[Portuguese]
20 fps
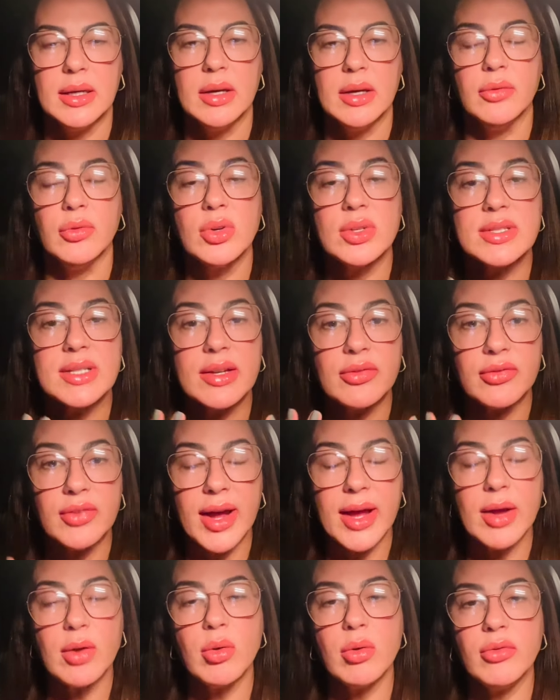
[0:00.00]
você
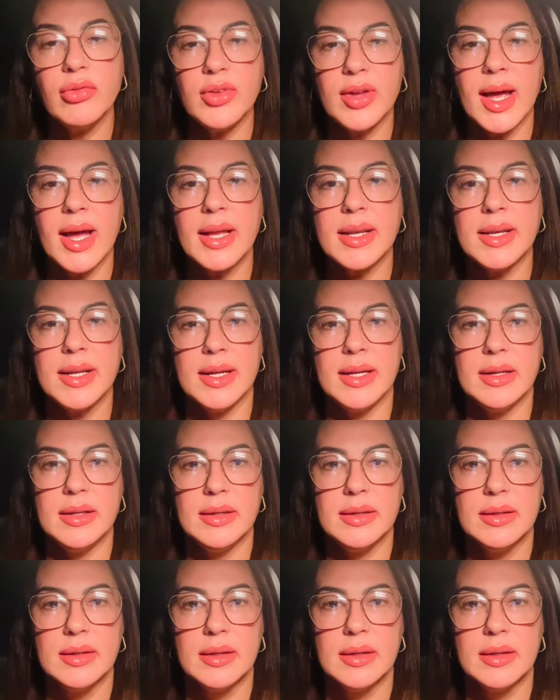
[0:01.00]
vai confiar nele,